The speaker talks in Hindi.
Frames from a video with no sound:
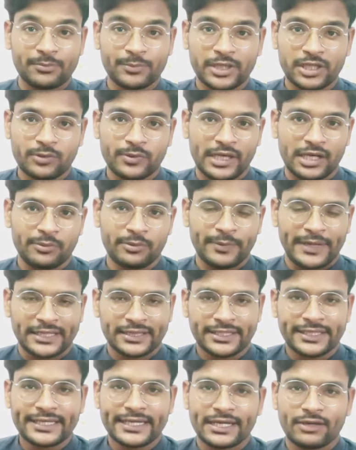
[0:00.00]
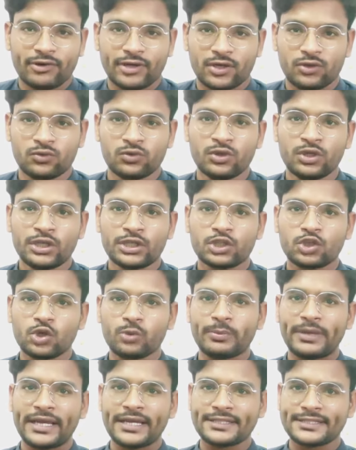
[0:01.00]
कंपनी के बारे में बात नहीं करने वाला हूँ
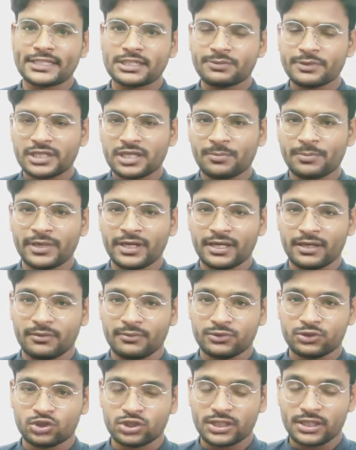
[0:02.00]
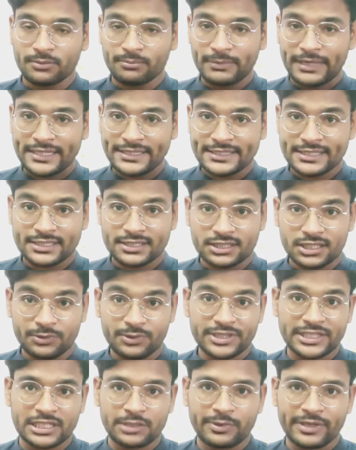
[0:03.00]
क्योंकि मैं जिस भी कंपनी मैं जिस
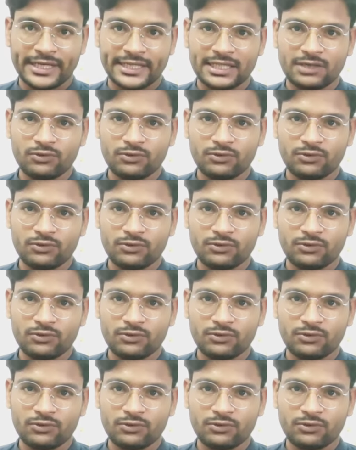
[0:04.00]
सर्विस सेंटर पर गया